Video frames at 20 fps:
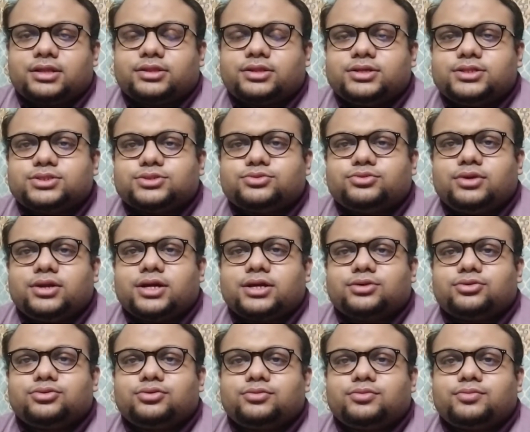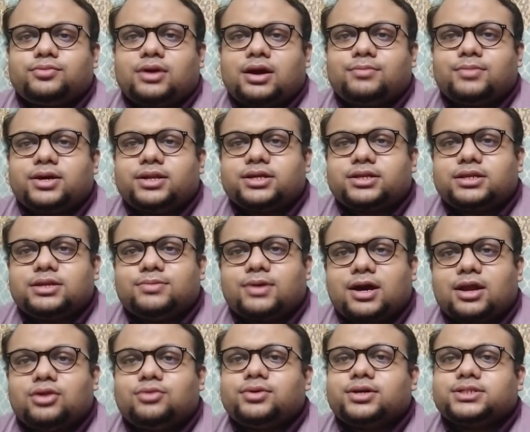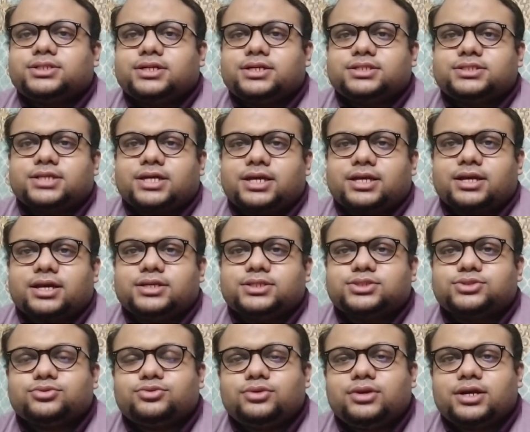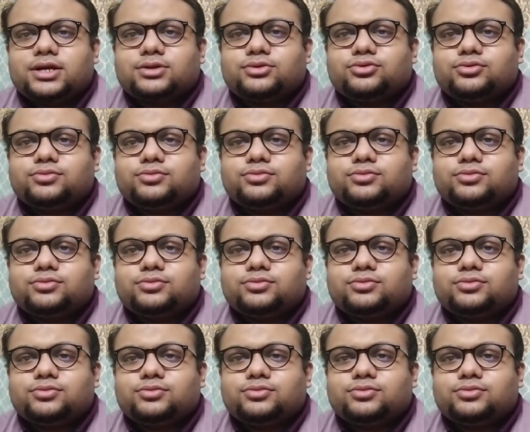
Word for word: তো স্কুল অ্যাট হোম আমার একটি ভালোবাসার জায়গা স্কুল অ্যাট